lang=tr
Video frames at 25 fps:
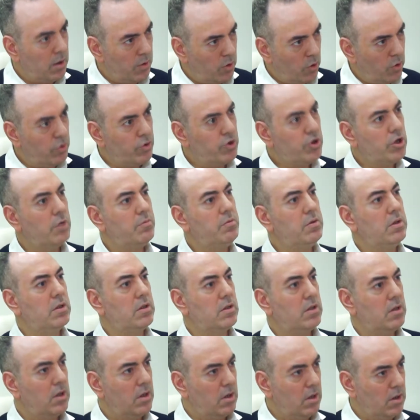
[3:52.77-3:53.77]
Önce
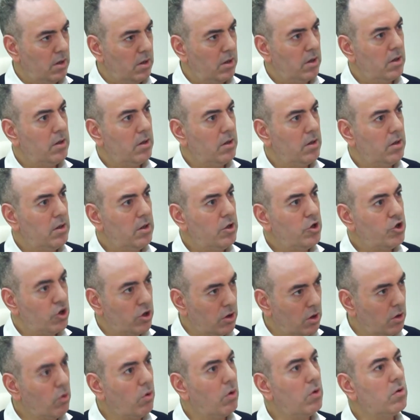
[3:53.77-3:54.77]
bir e,
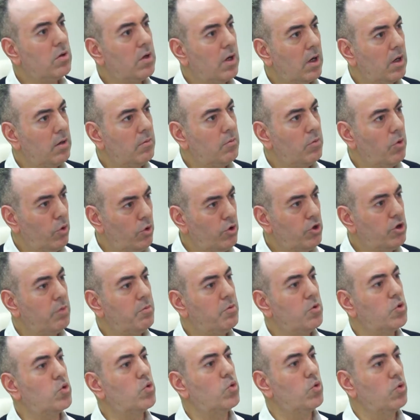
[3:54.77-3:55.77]
içini dolduralım,
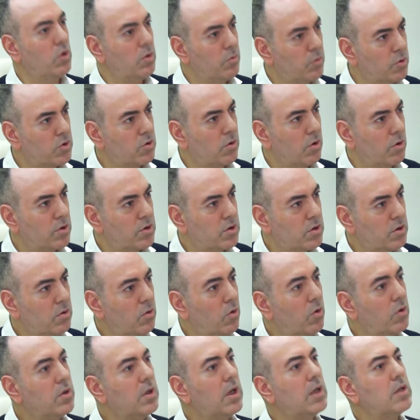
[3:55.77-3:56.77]
önce bir suyumuz olsun.
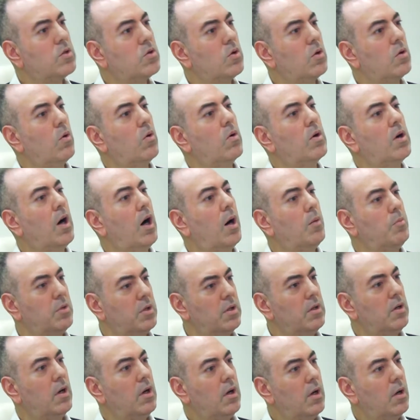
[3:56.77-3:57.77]
Ondan sonra o
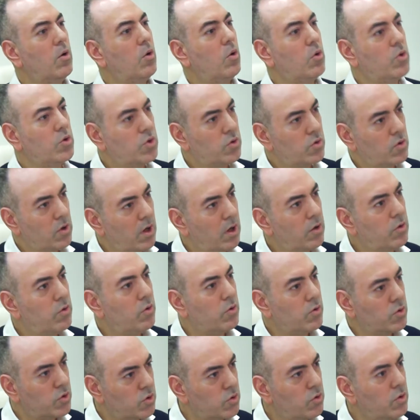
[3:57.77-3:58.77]
kabı o suya
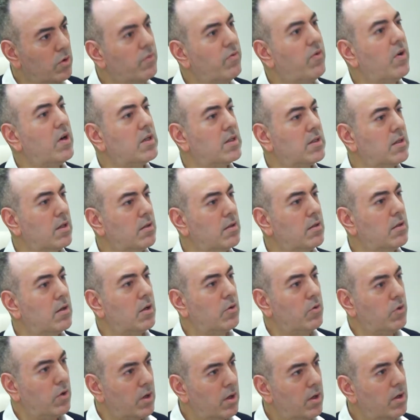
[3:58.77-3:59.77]
o suyun fazlalığına
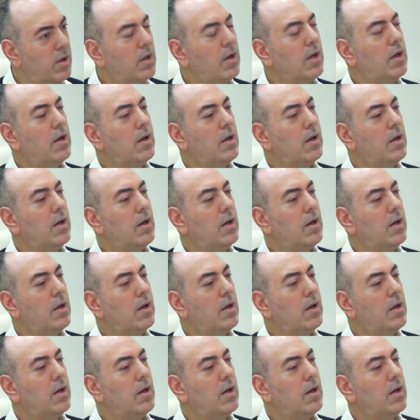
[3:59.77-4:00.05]
göre